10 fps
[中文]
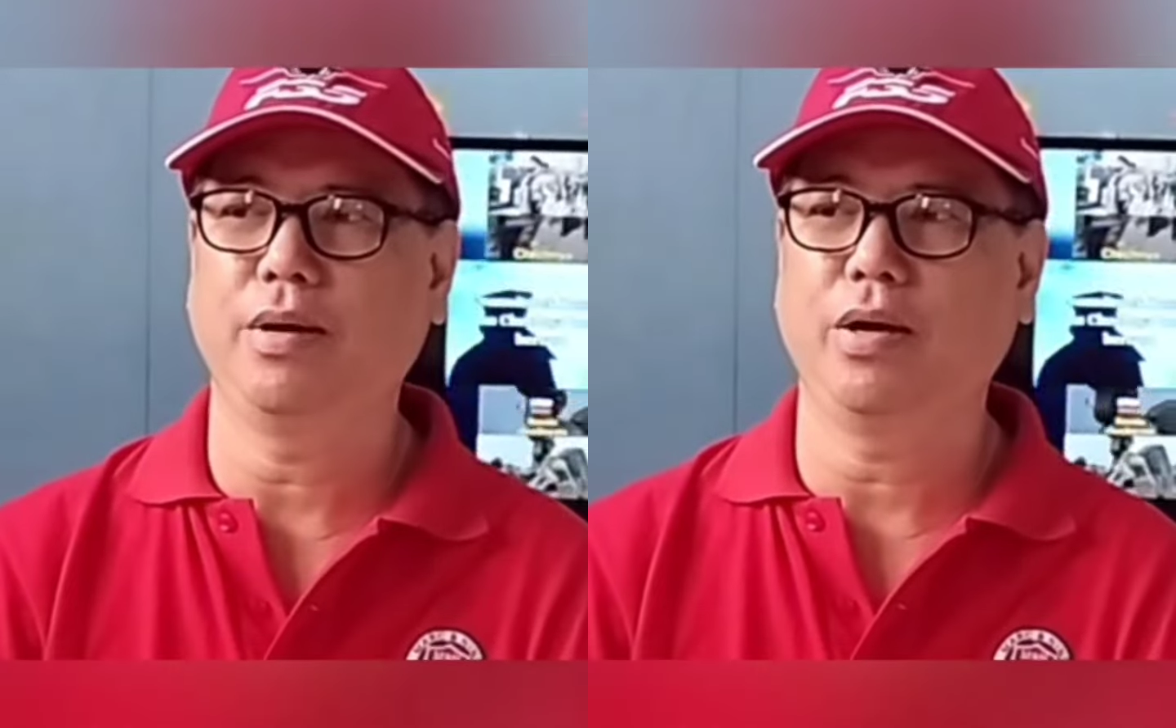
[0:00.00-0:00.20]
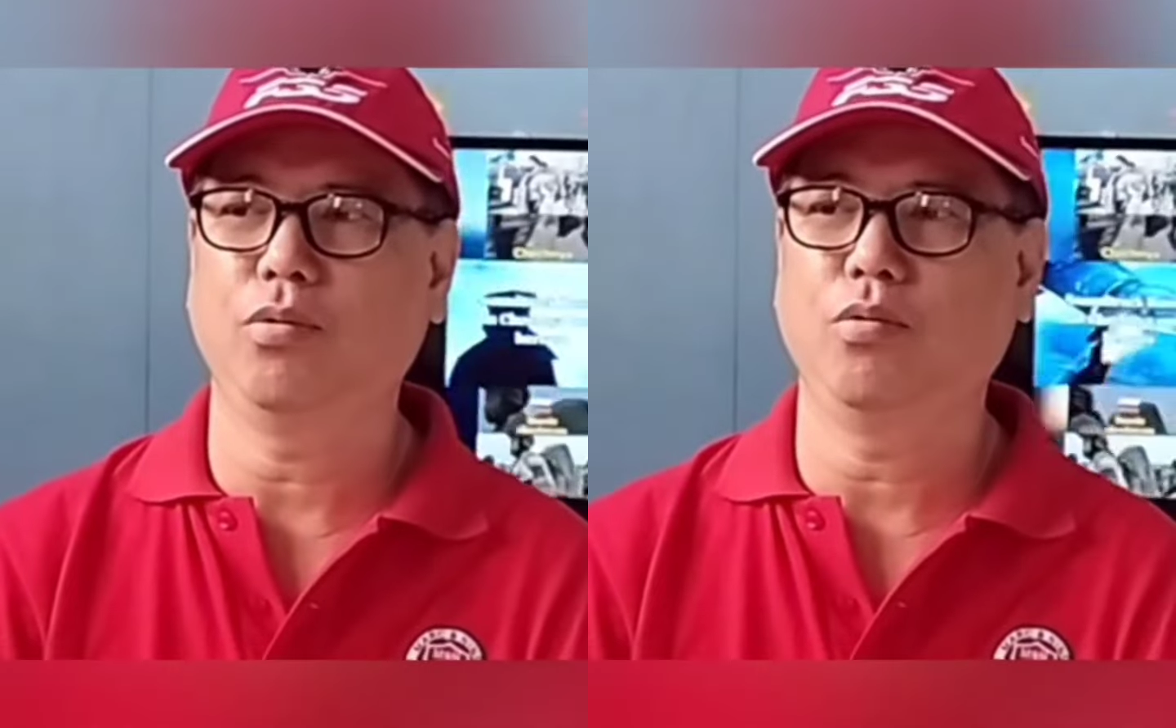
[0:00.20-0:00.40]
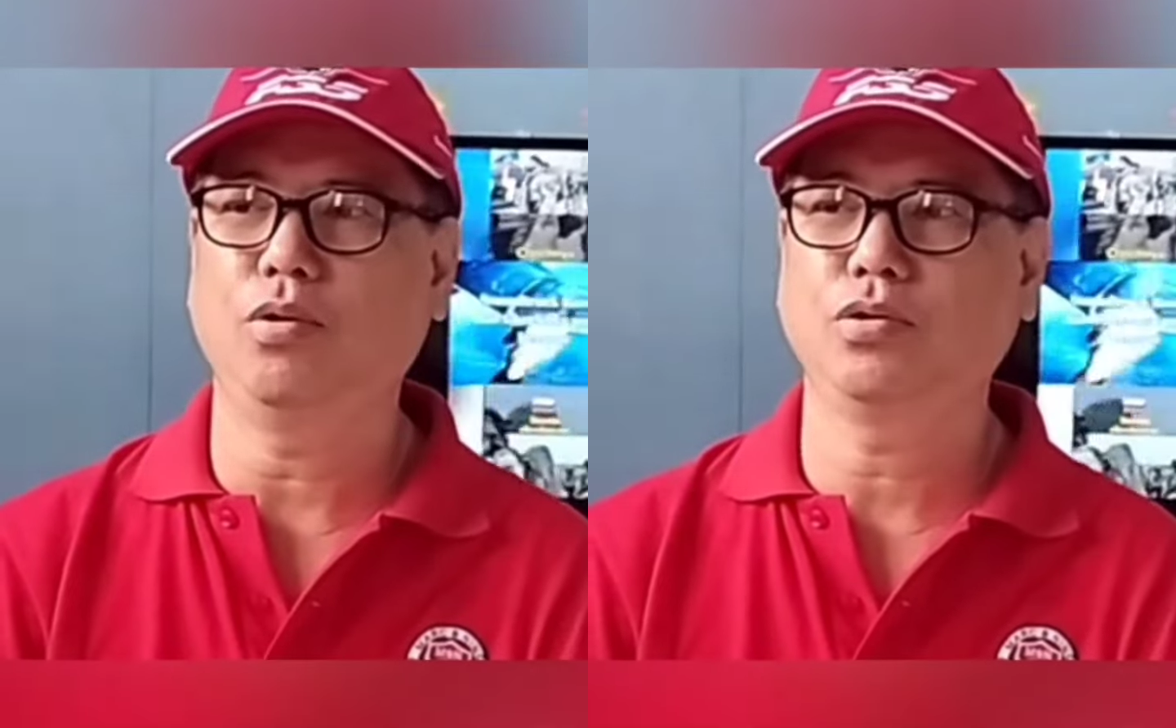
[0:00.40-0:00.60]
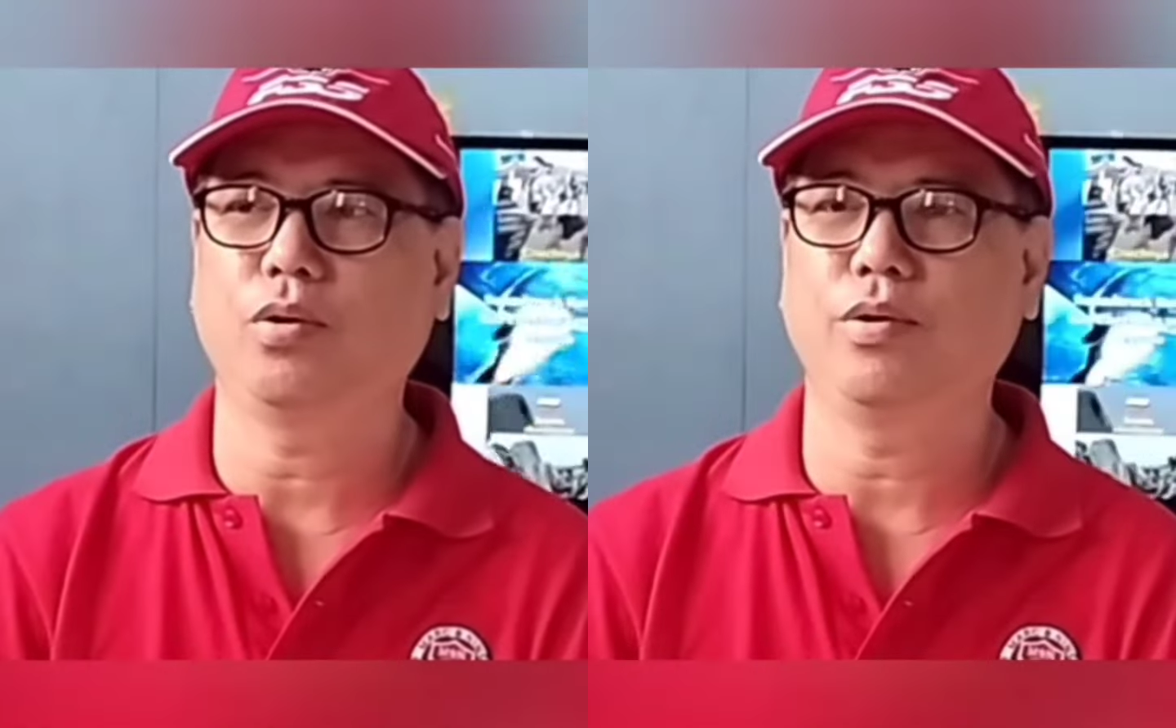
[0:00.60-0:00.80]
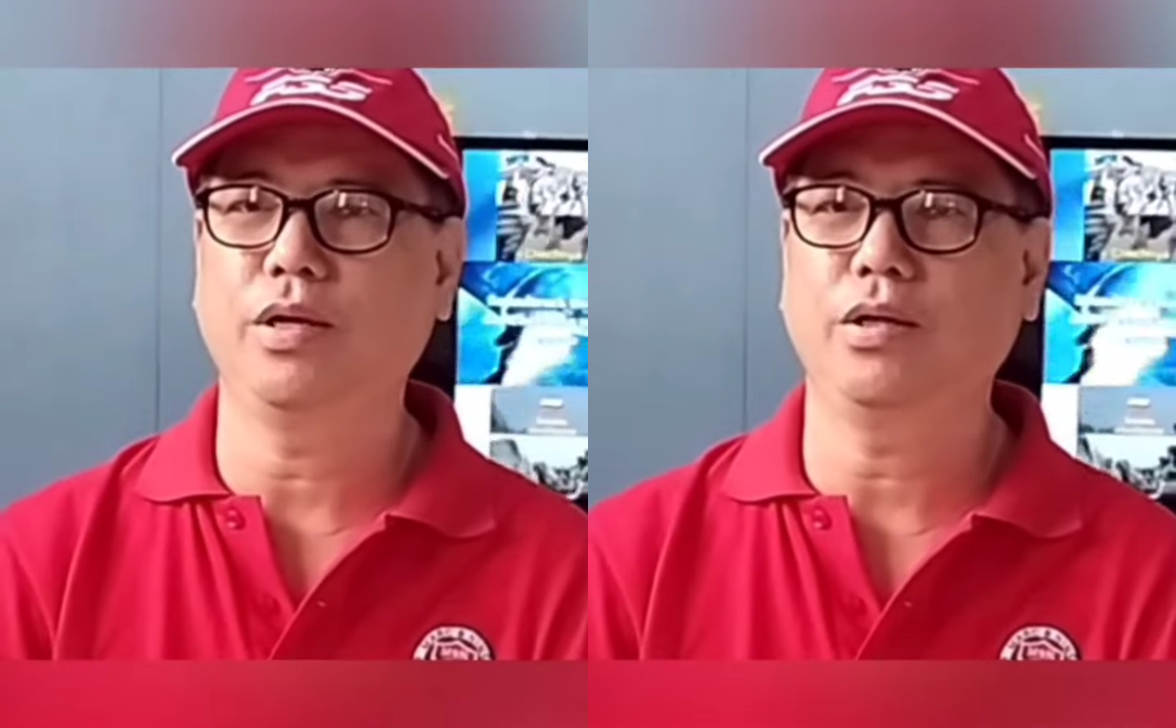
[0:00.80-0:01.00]
现在我
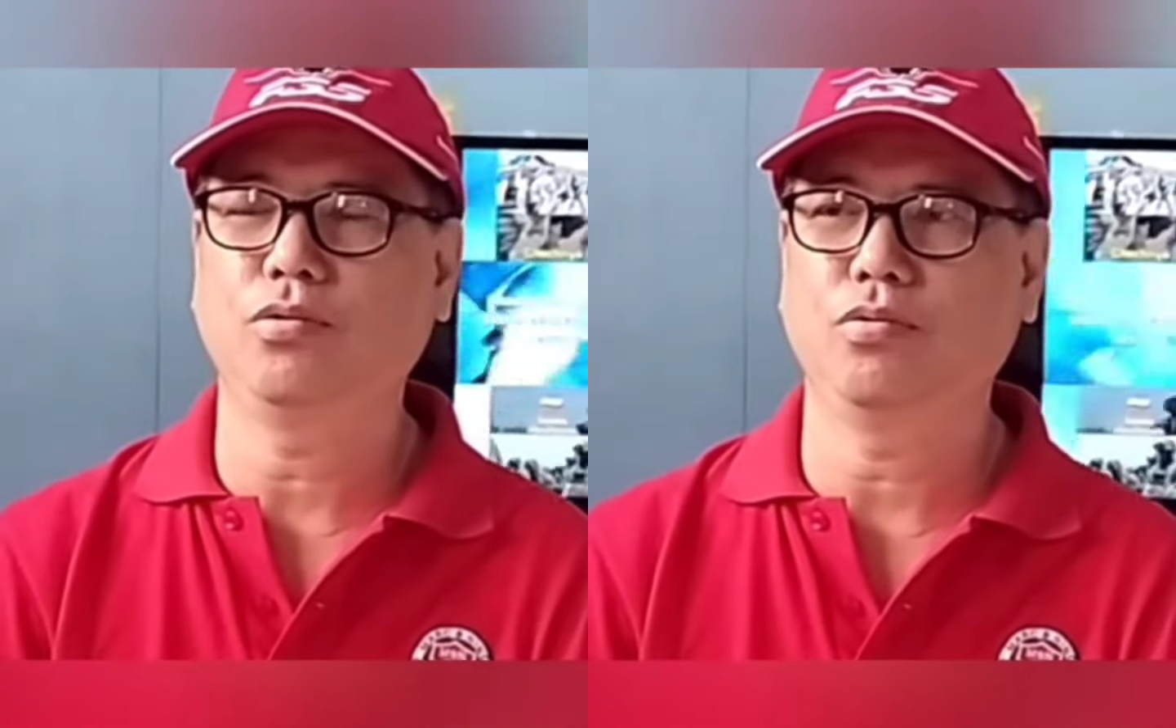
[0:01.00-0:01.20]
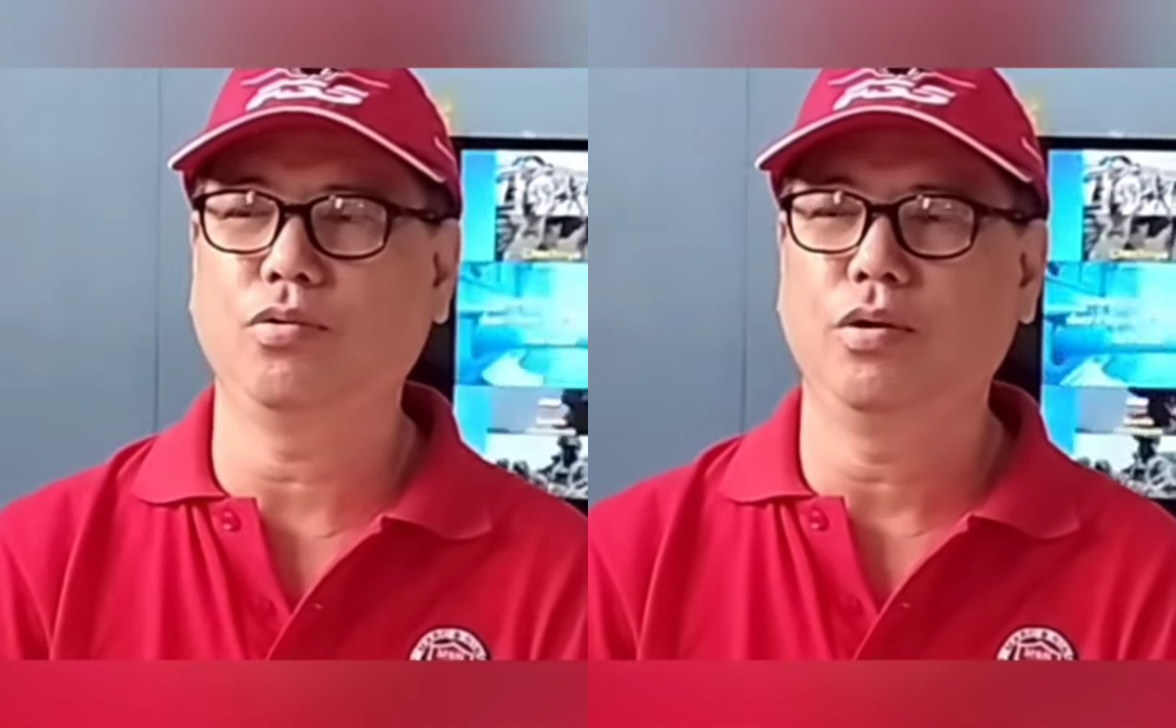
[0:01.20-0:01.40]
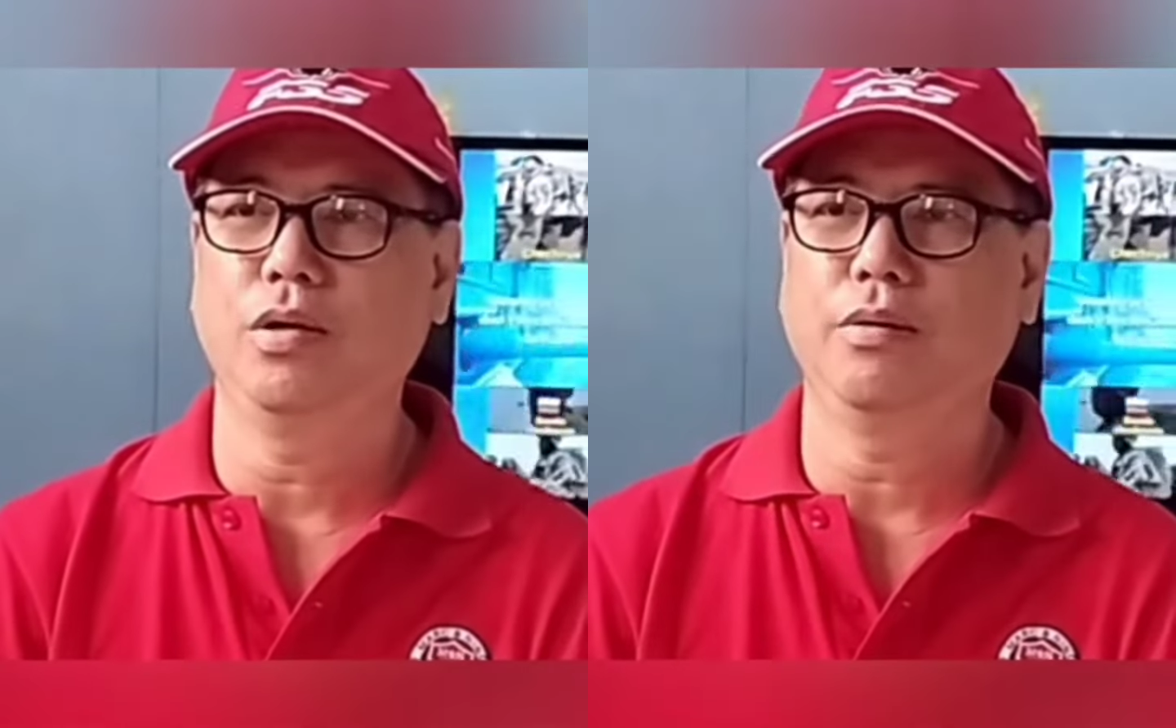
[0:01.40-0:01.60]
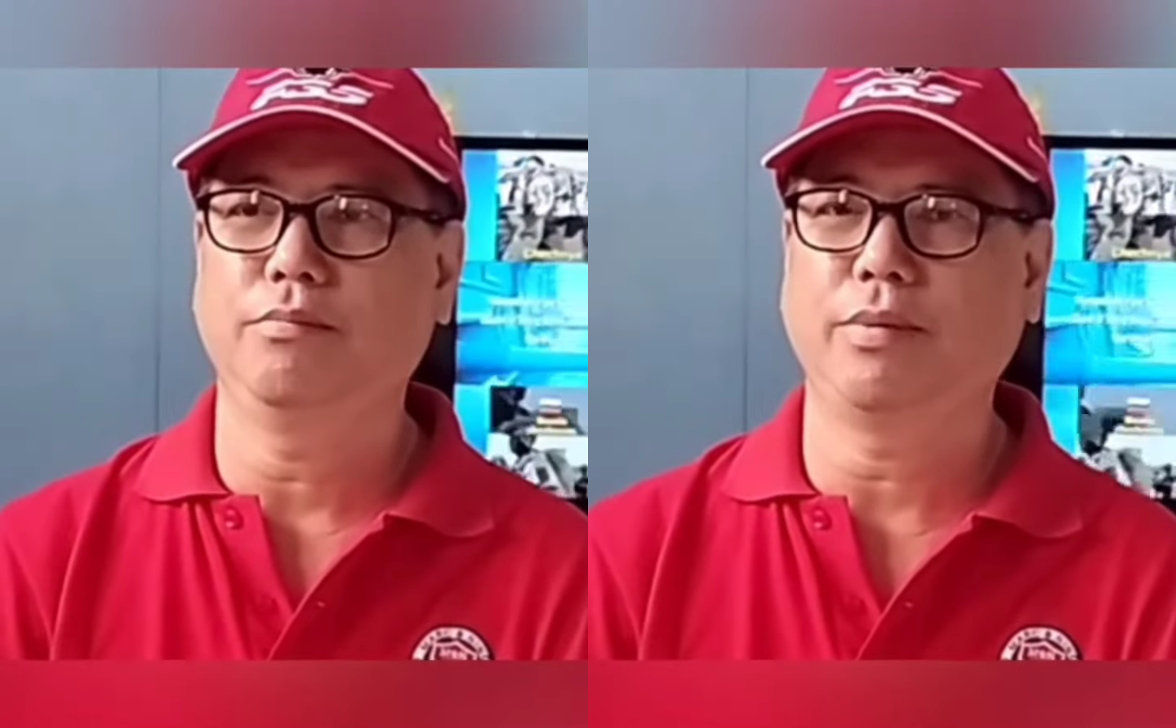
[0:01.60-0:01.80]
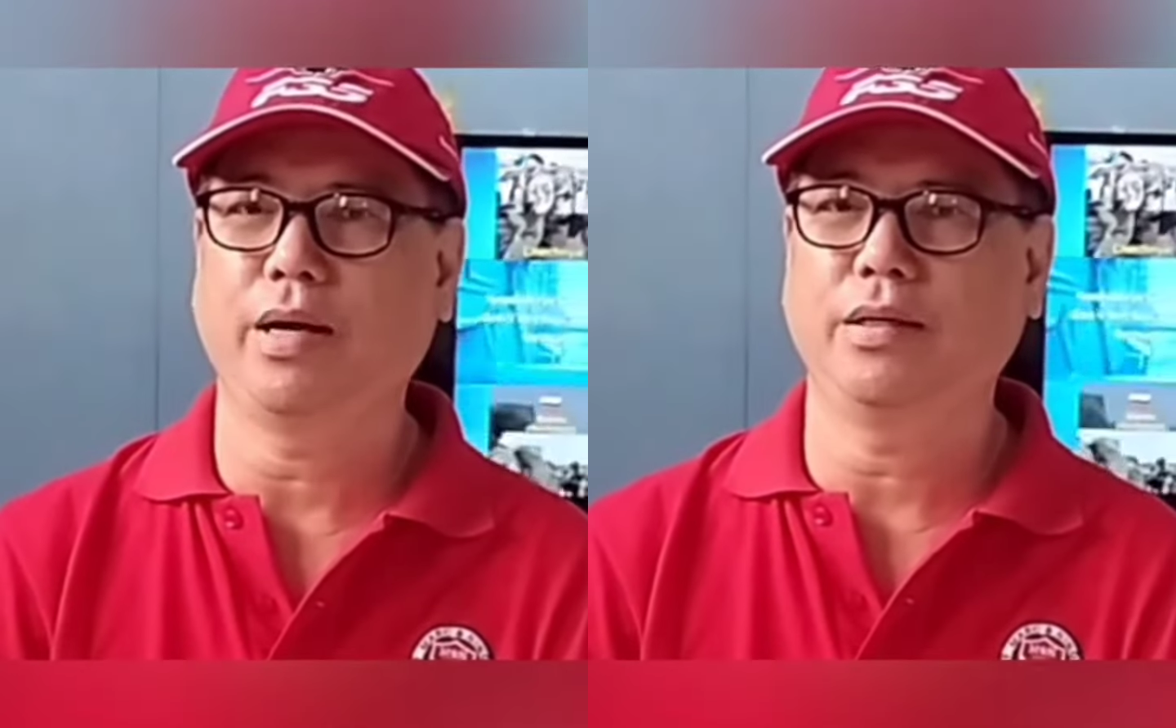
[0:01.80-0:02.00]
们讲乌东的
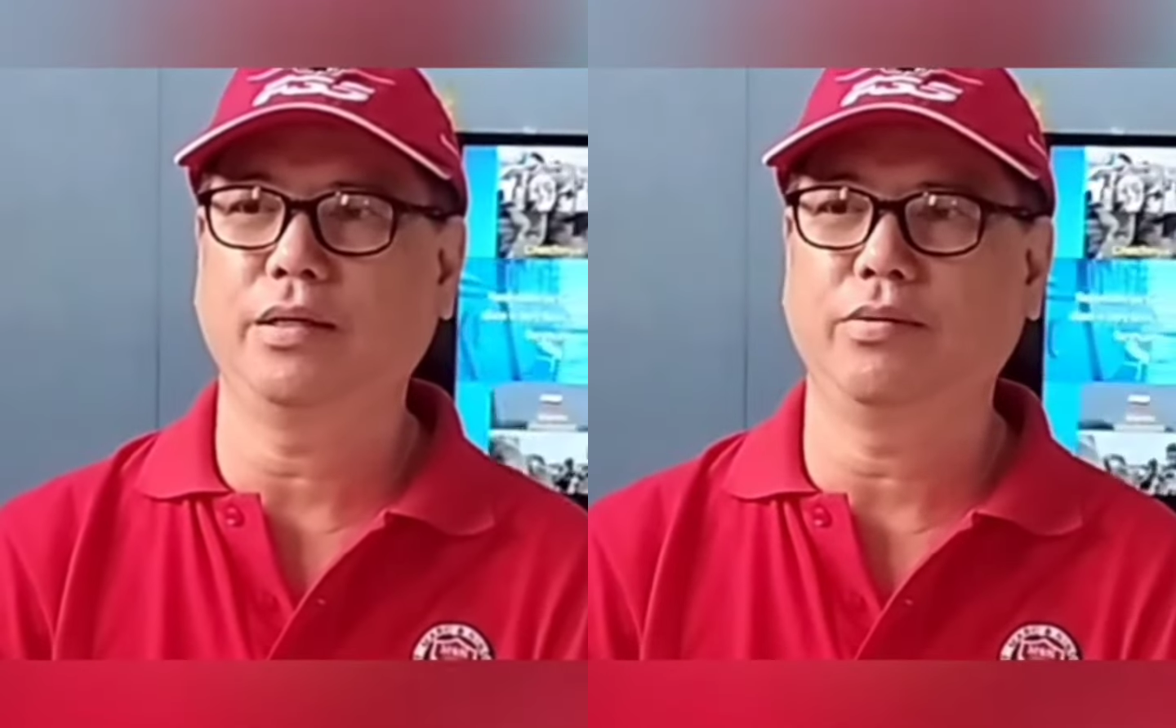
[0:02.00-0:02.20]
部分，